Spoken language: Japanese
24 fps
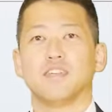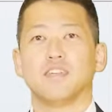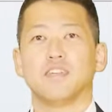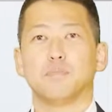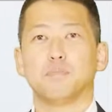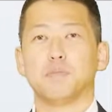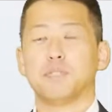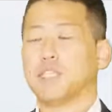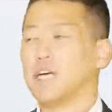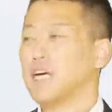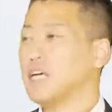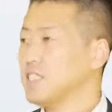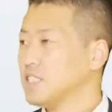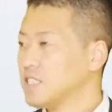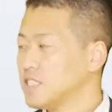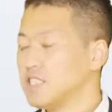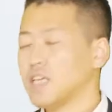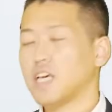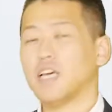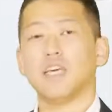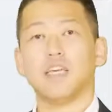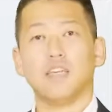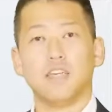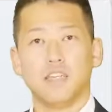まあ男
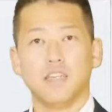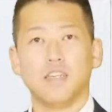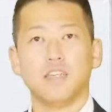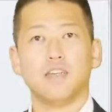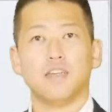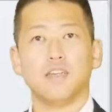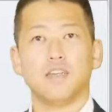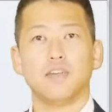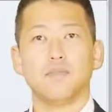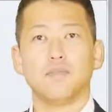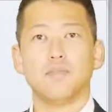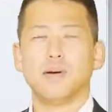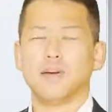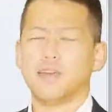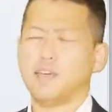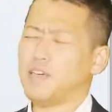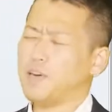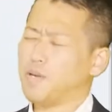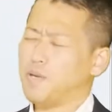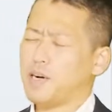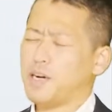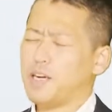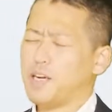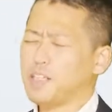性、まあい
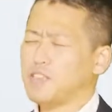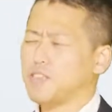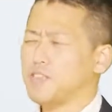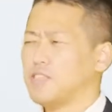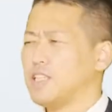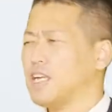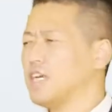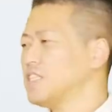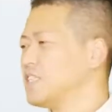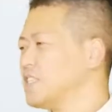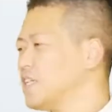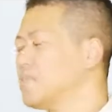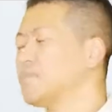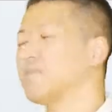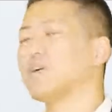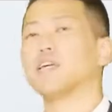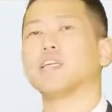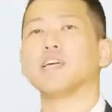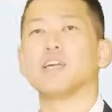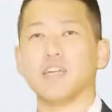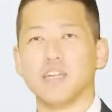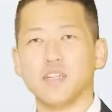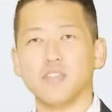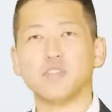や、わかりやすく男性向け
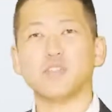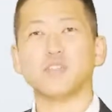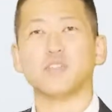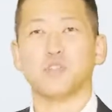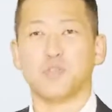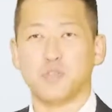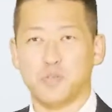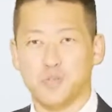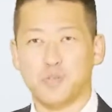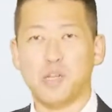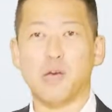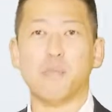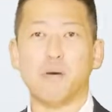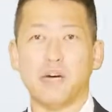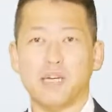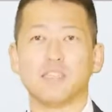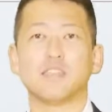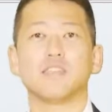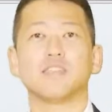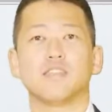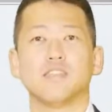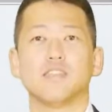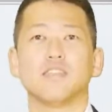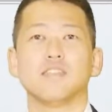に金槌を売れま
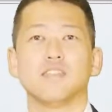す。